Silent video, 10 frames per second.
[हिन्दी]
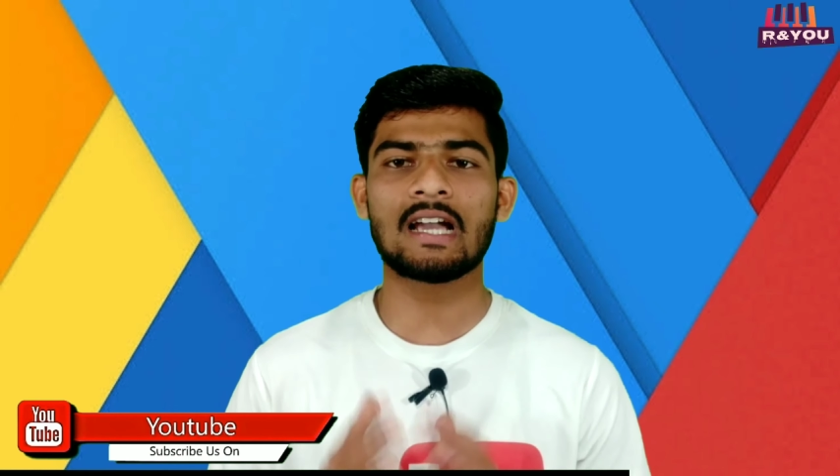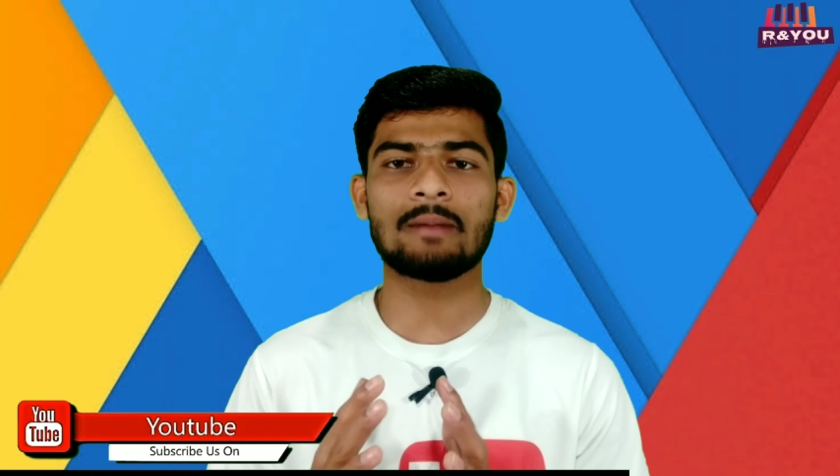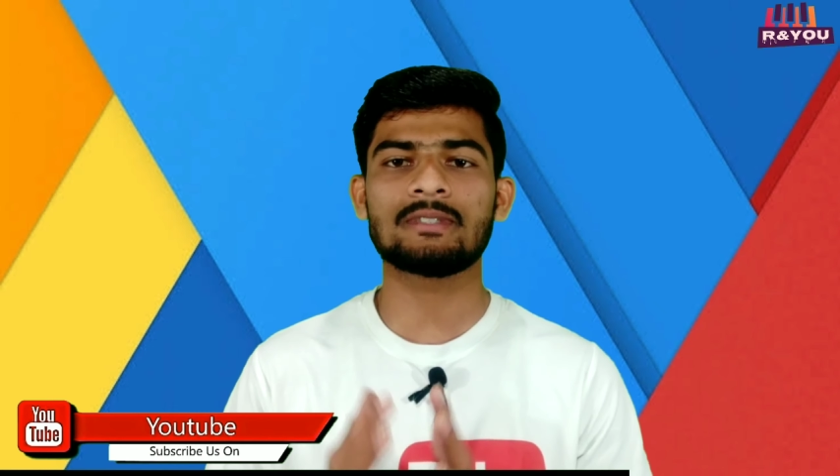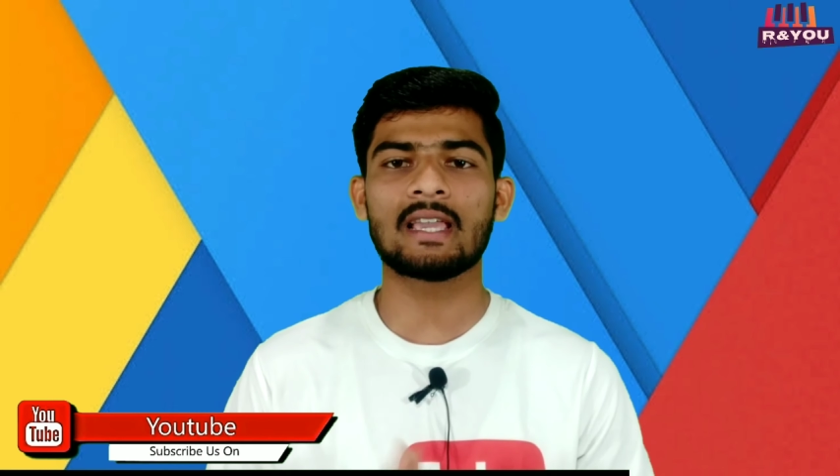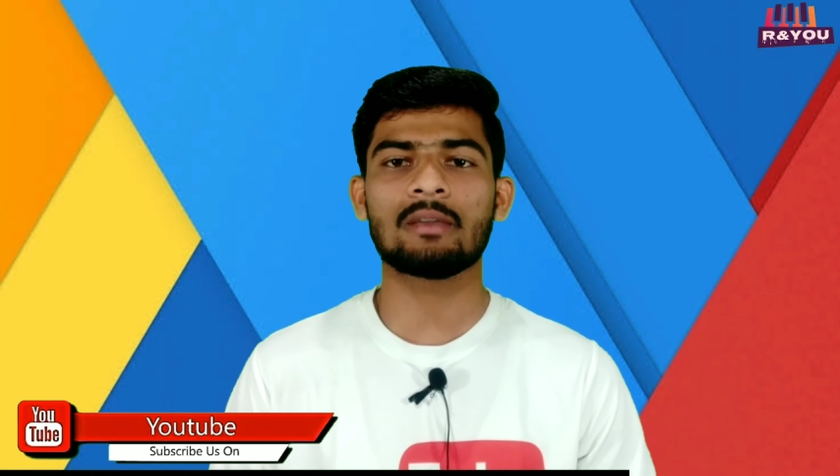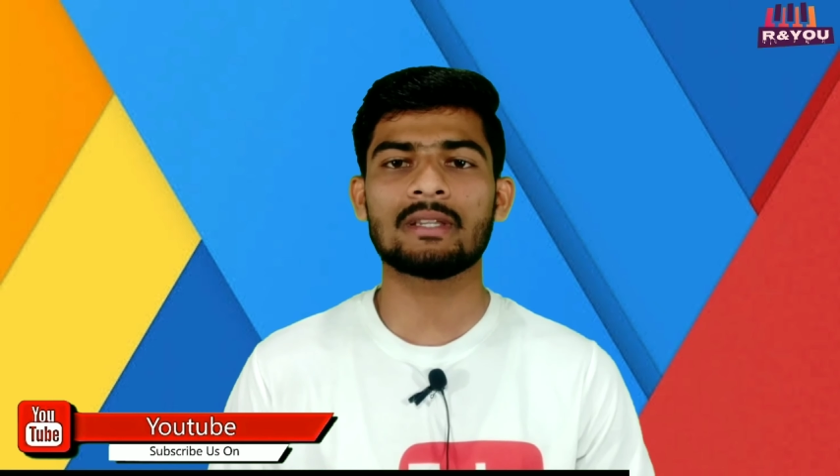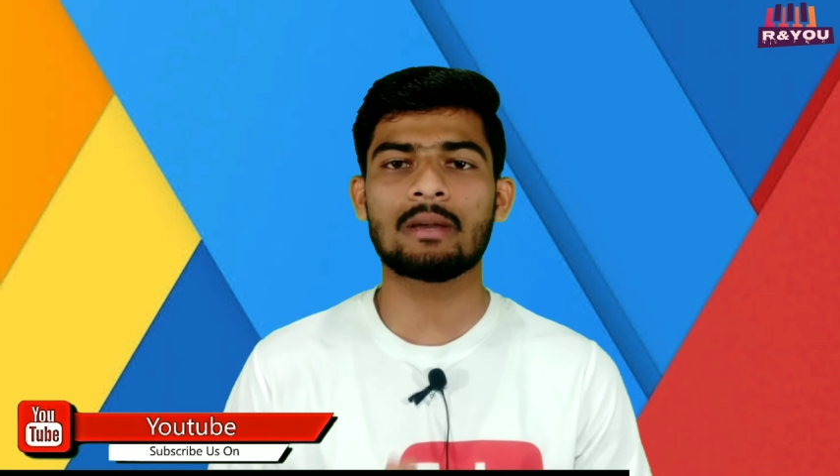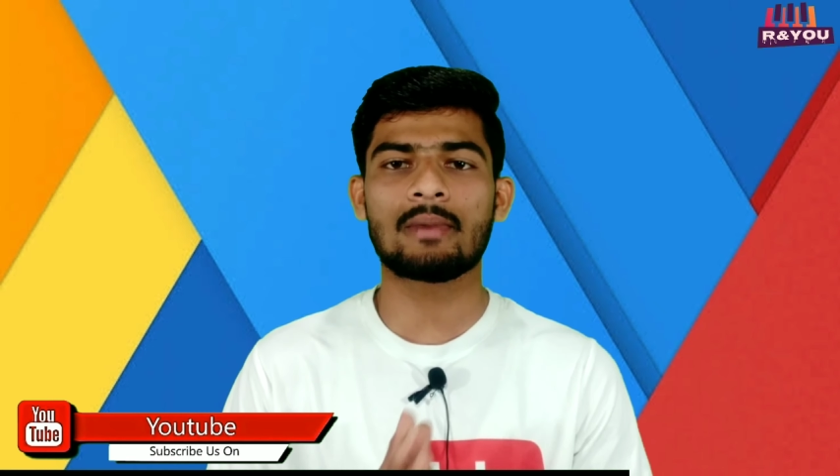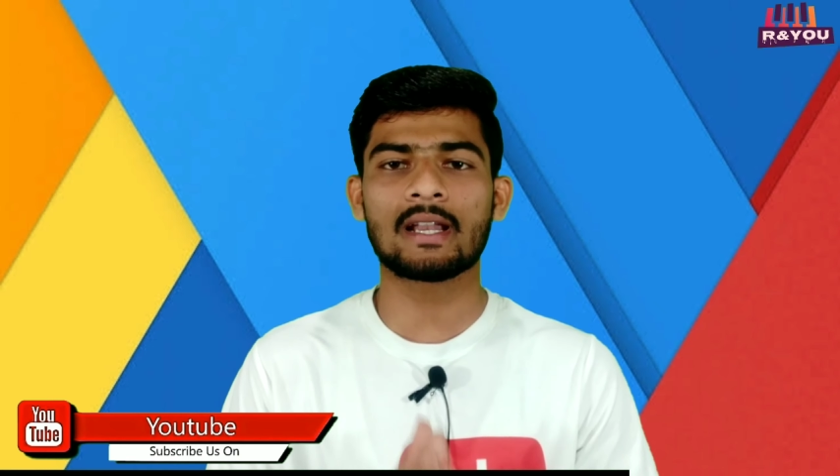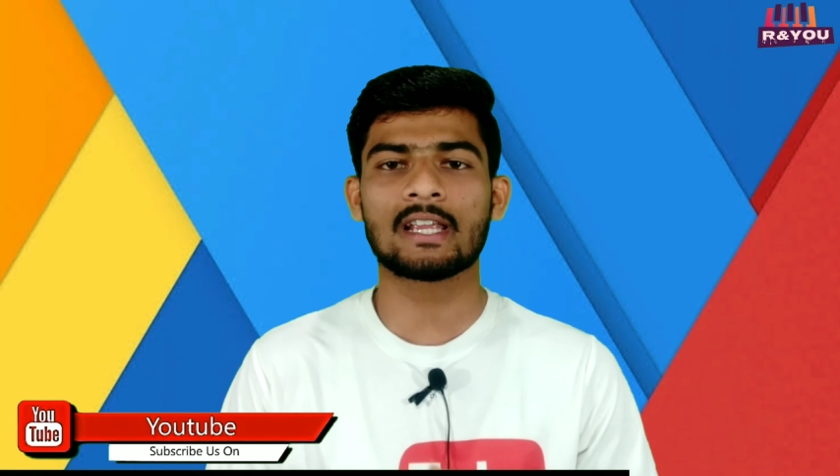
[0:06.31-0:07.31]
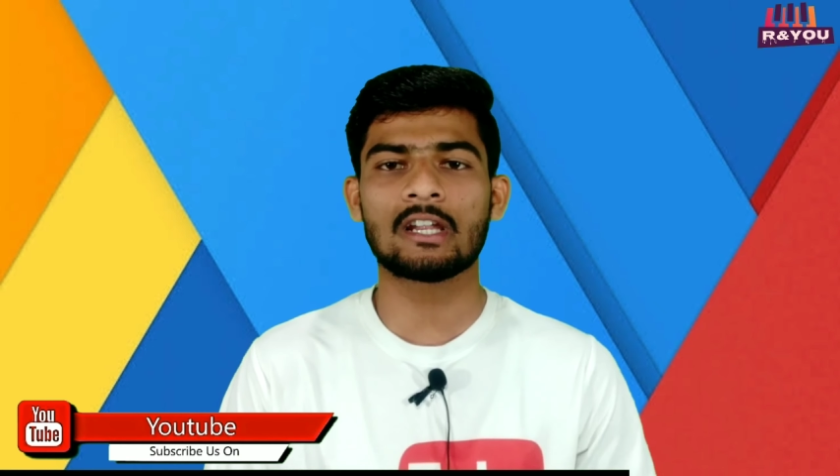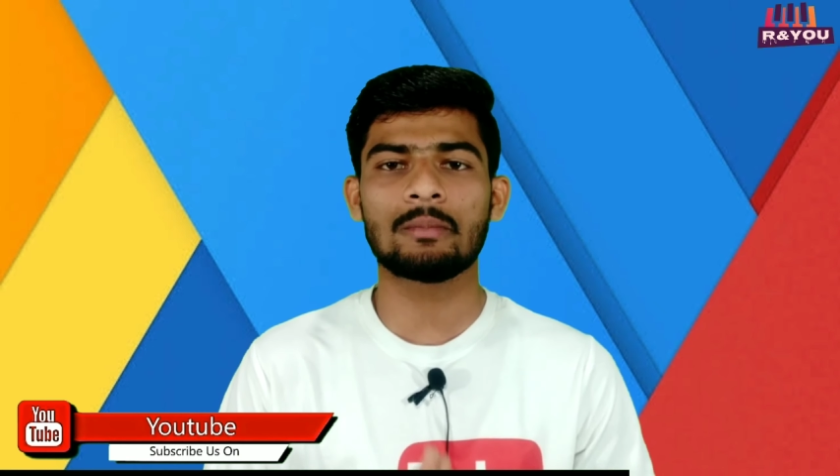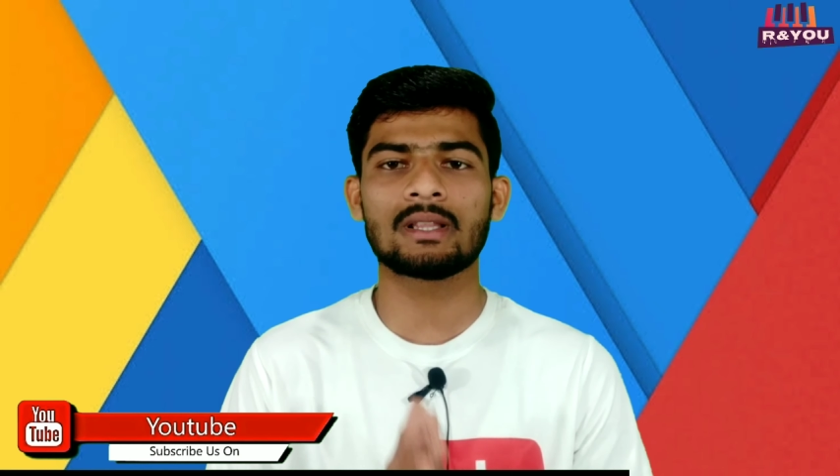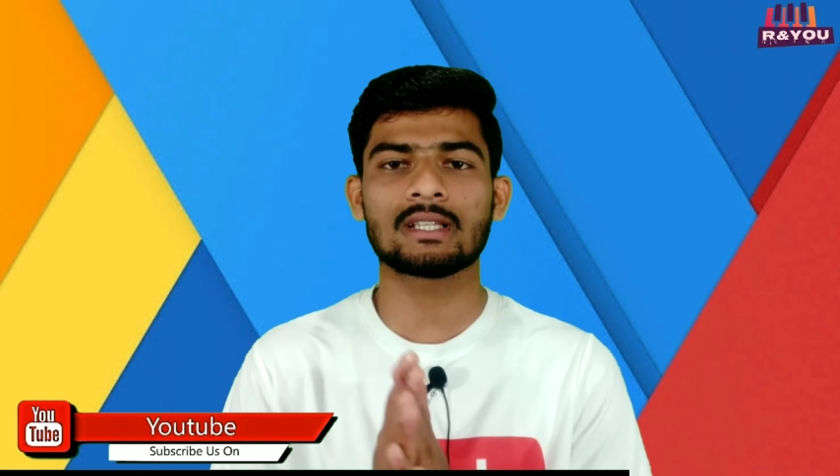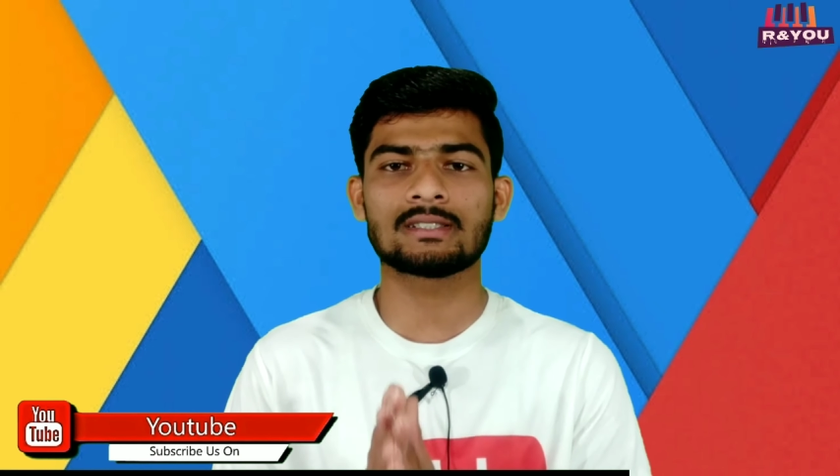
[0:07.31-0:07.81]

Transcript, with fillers: आप जाएंगे भैया मार्केट में दस